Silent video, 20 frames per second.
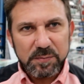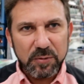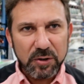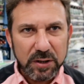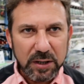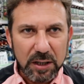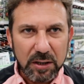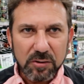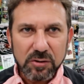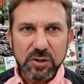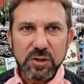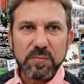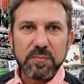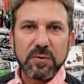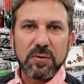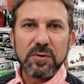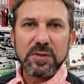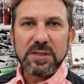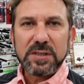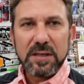modelos de
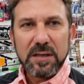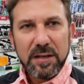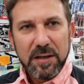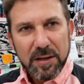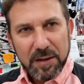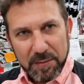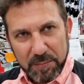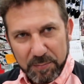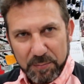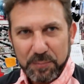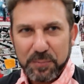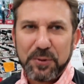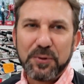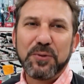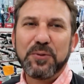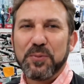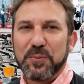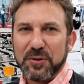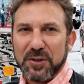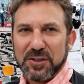bolsa para o
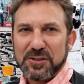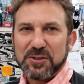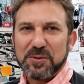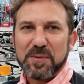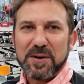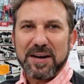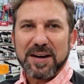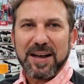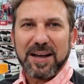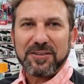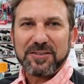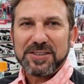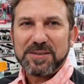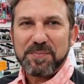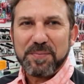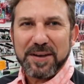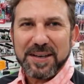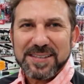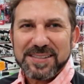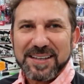nosso mercado de
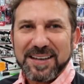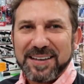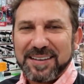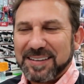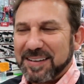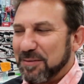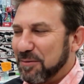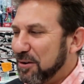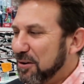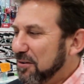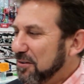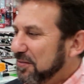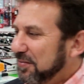pesca aí, tá bom?